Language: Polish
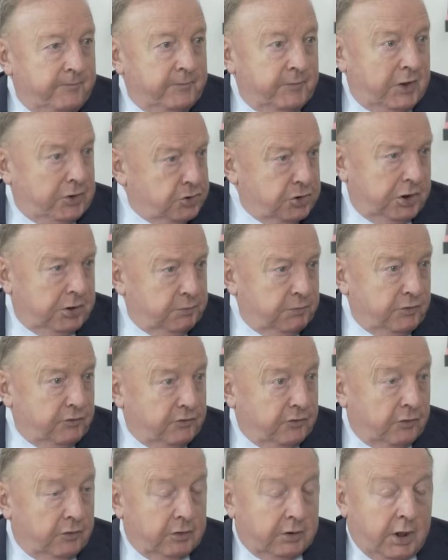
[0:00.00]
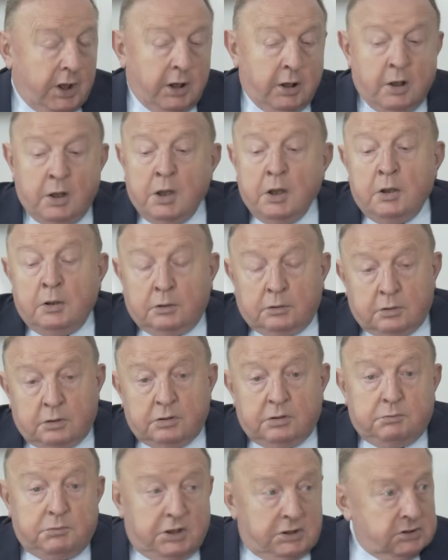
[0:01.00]
Na siedmiu frontach. No
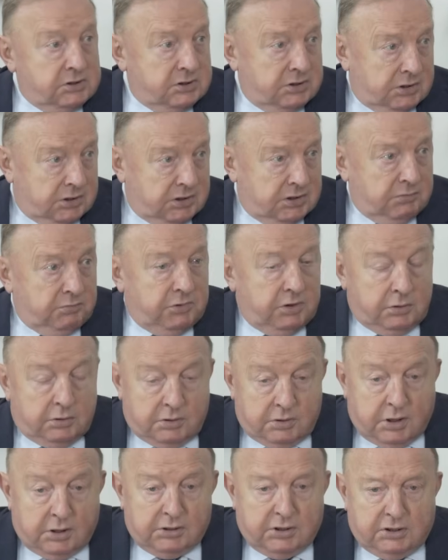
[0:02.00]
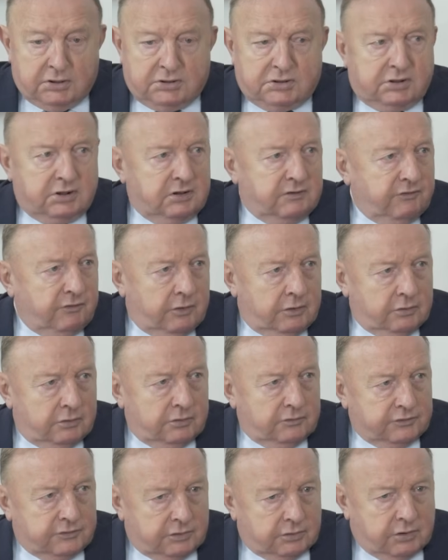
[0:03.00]
i między innymi jeden z tych
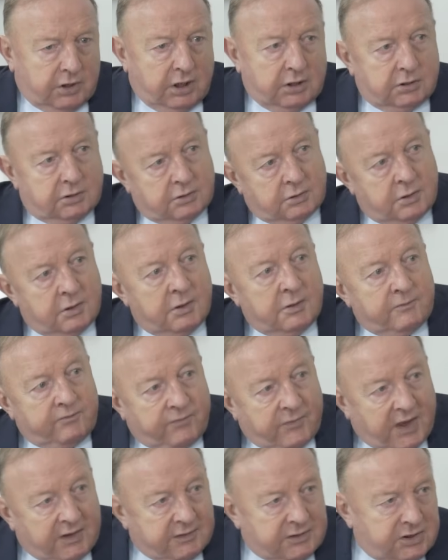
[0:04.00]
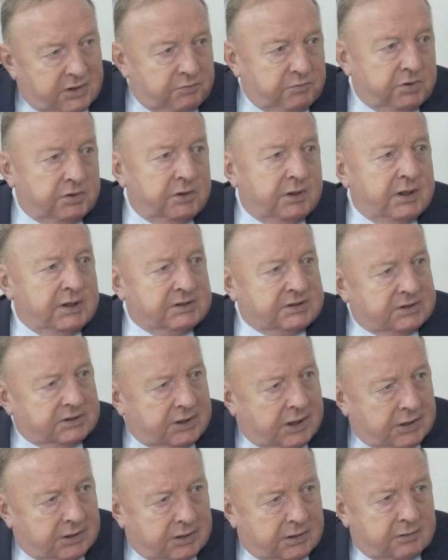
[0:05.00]
frontów to taki niby
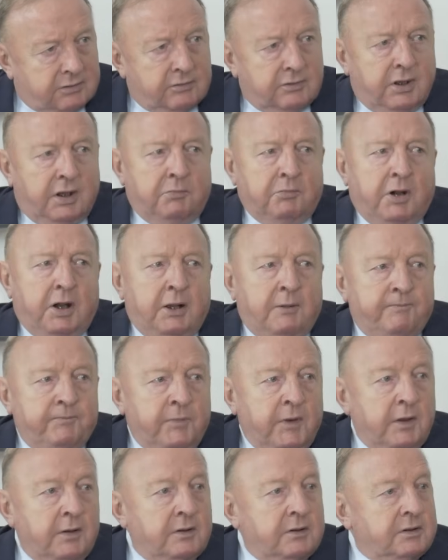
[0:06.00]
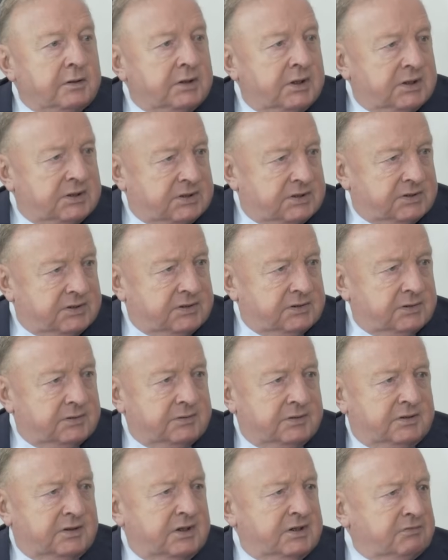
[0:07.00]
jest, ale go nie ma, jest
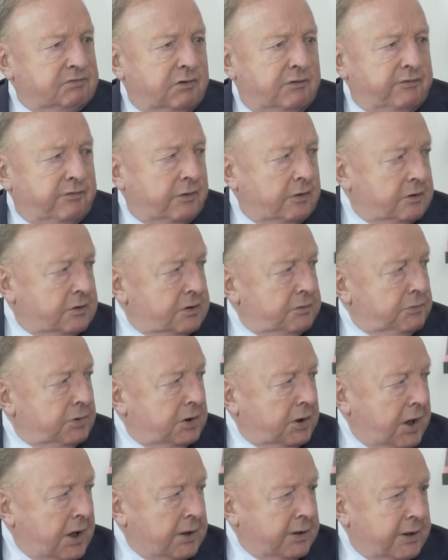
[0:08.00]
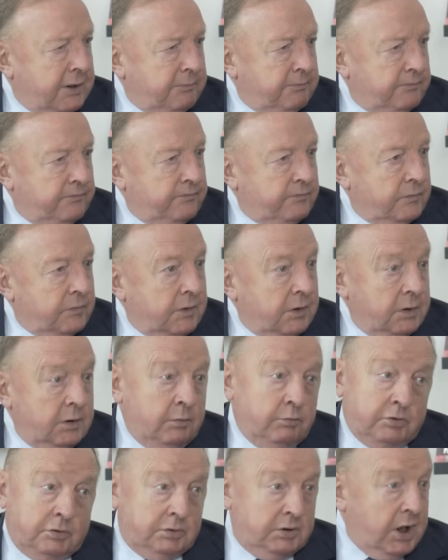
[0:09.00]
ze złowrogim Iranem.
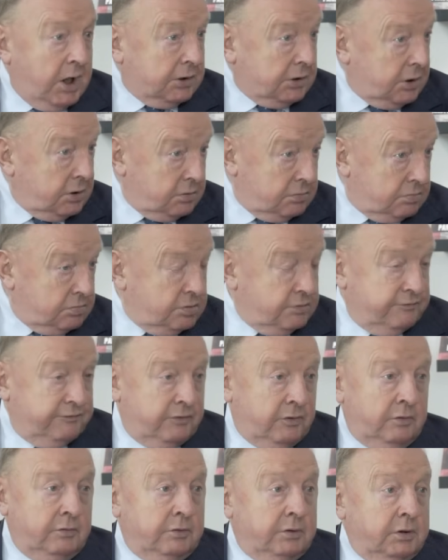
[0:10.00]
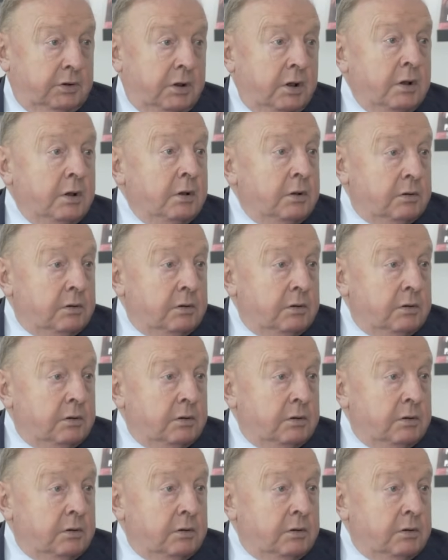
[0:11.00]
No bo jakie fronty?